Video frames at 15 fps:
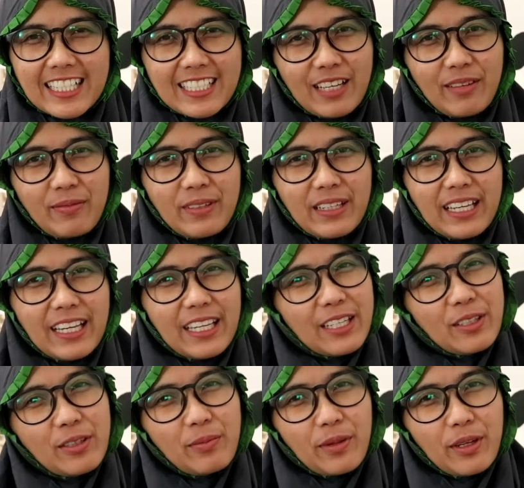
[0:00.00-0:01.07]

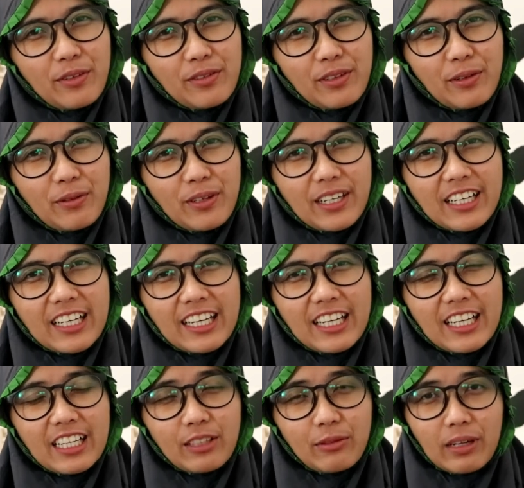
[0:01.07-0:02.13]
Assalamualaikum
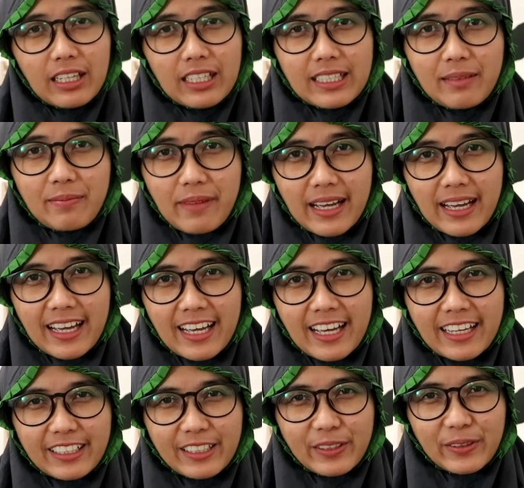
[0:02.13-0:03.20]
everyone Welcome
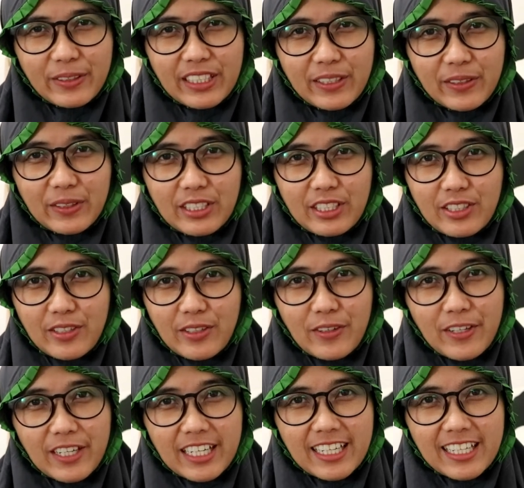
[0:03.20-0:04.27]
back to Dikudi
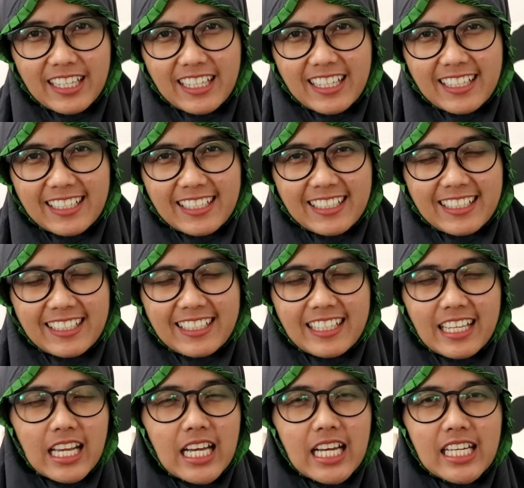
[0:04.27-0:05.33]
Stories
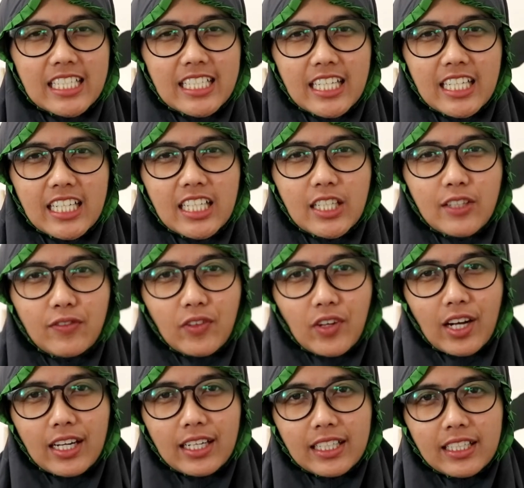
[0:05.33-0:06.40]
Jadi di
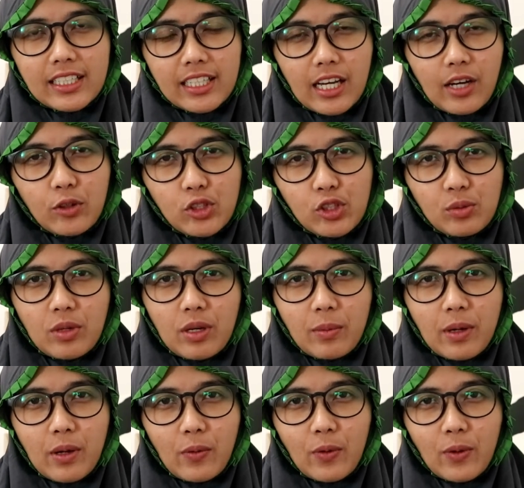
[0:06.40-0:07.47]
vlog kali ini aku cuma
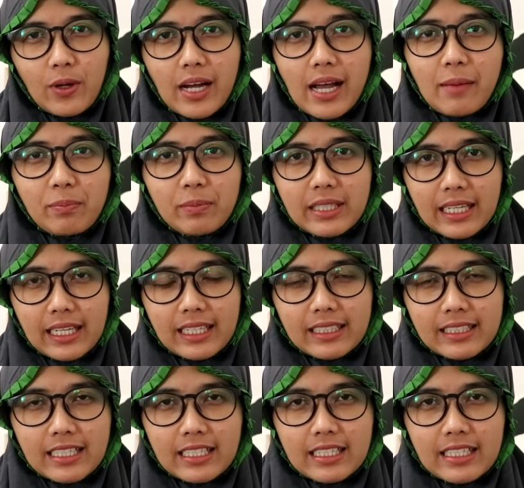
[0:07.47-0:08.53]
mau ngupdate
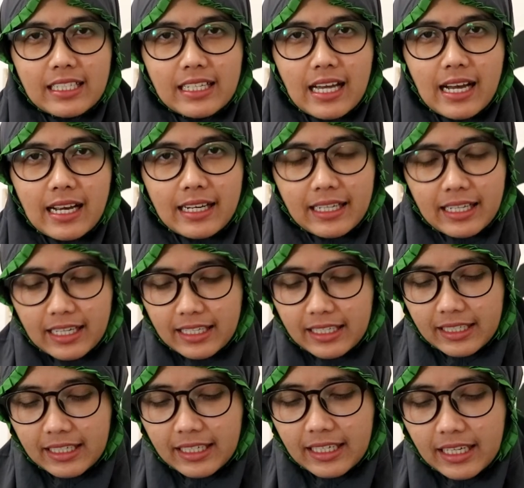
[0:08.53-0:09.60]
Jadi hari
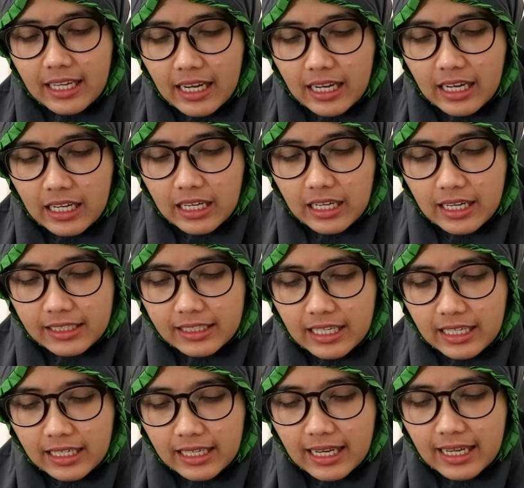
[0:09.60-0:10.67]
ini uh,
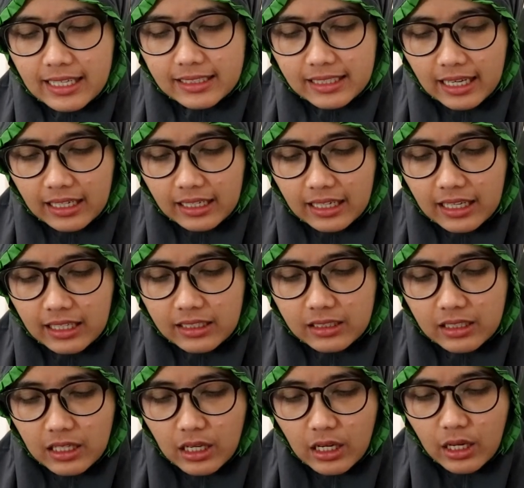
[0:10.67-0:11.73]
adalah
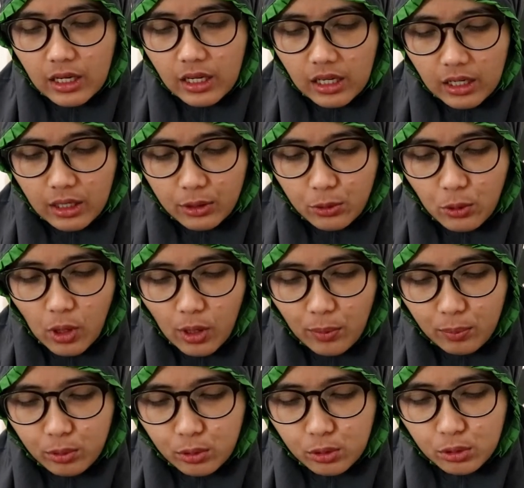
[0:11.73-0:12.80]
tanggal uh,
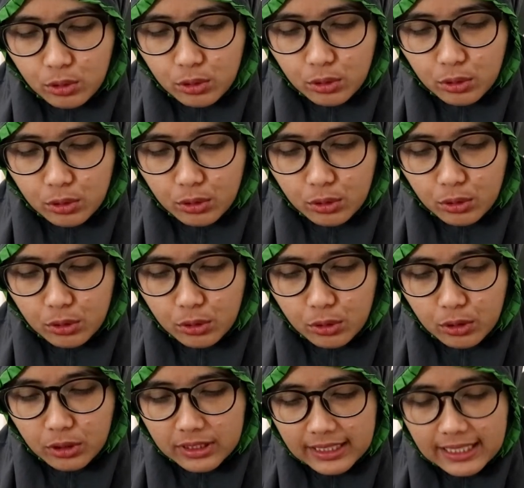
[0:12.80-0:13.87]

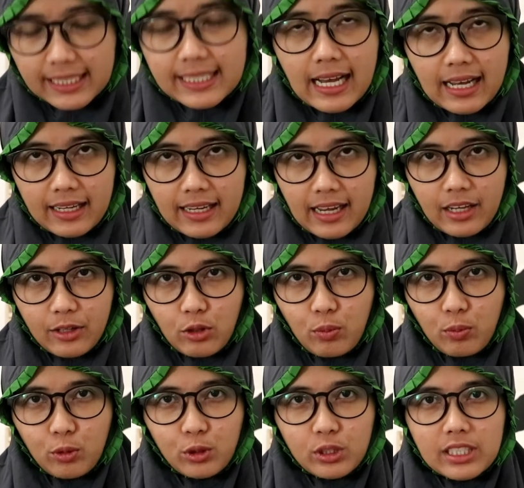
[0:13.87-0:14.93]
23 ya
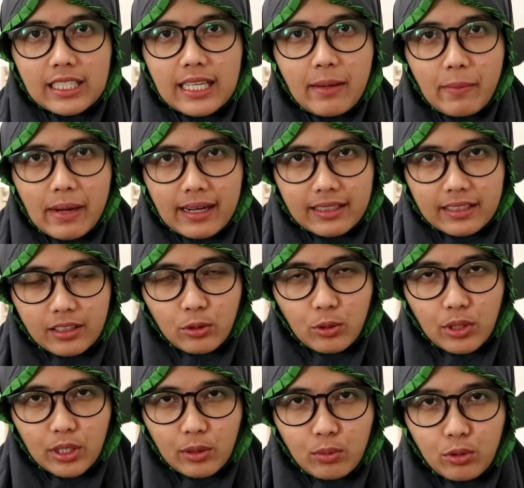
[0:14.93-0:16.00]
23 Maret
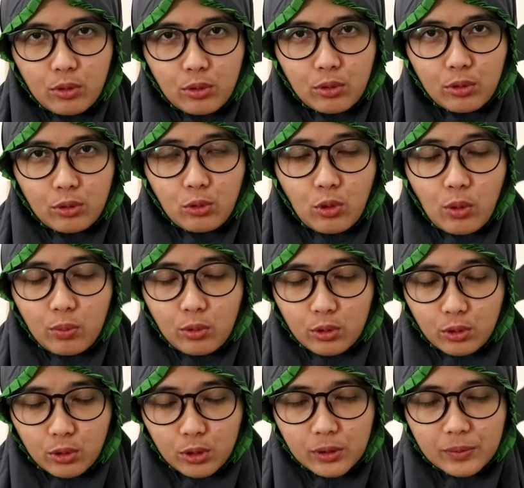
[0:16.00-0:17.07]
2020
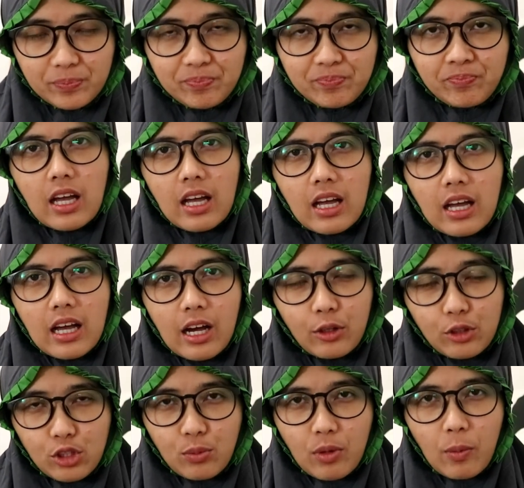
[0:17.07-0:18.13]
Aku
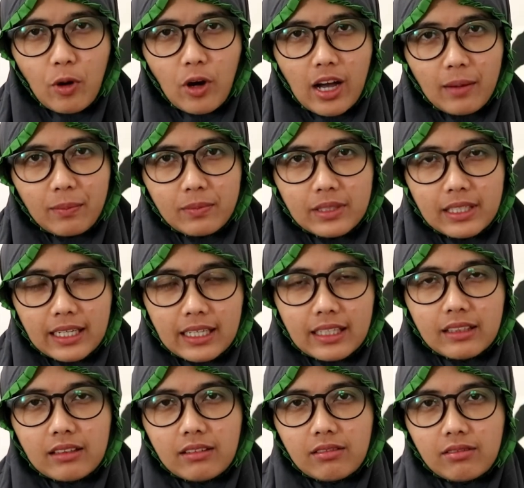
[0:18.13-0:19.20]
cuma mau
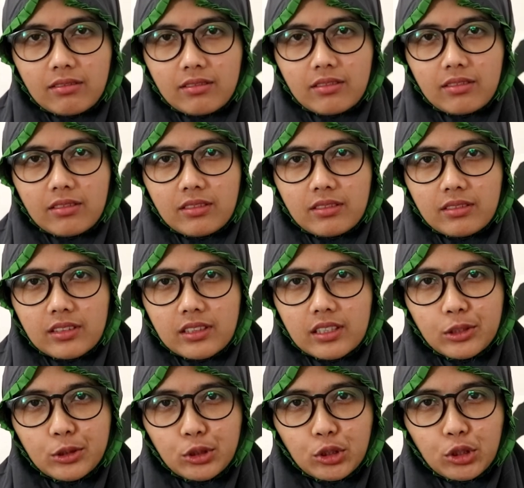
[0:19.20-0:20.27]
ngupdate
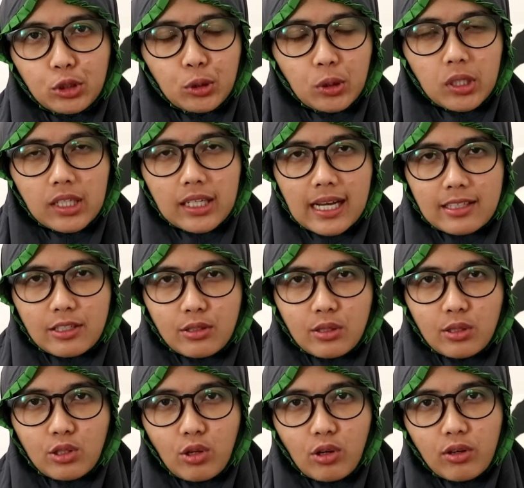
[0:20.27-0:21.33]
untuk
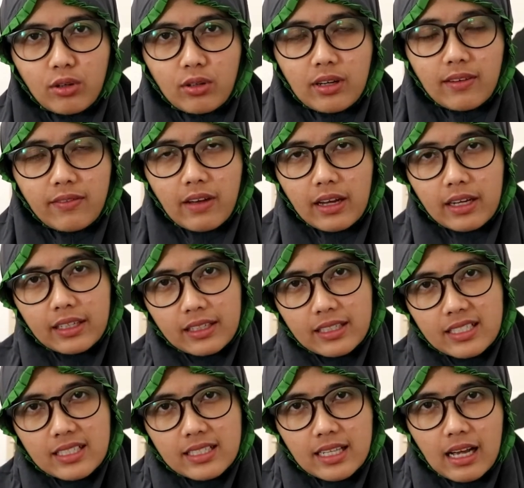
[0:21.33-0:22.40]
kasus
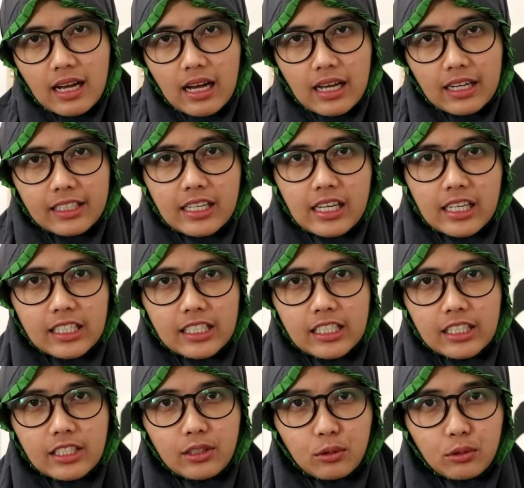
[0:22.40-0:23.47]
coronavirus yang ada
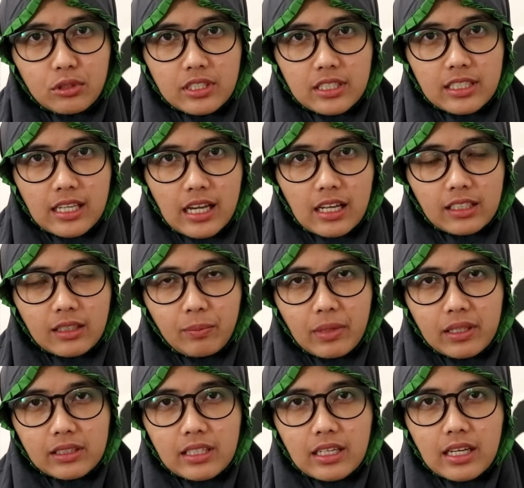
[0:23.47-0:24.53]
di Rusia
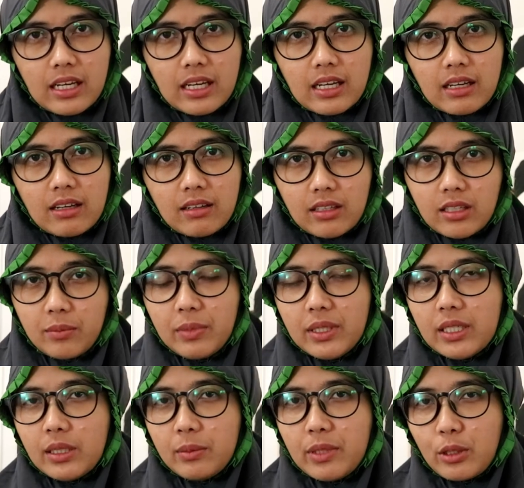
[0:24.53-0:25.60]
tepatnya
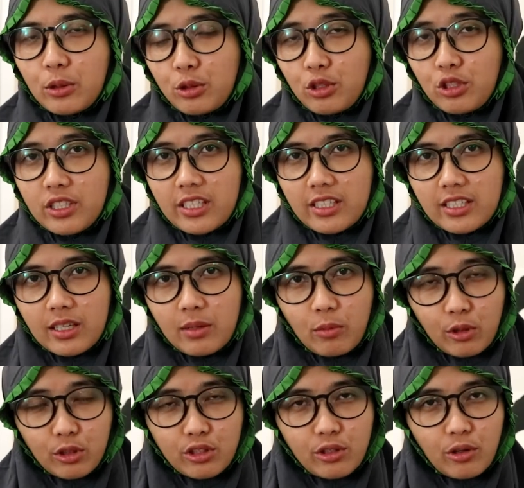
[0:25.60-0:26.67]
lebih-lebih khususnya sih di
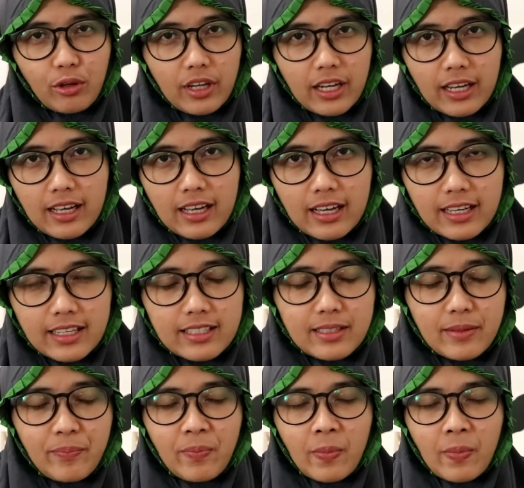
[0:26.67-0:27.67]
Moskow ya guys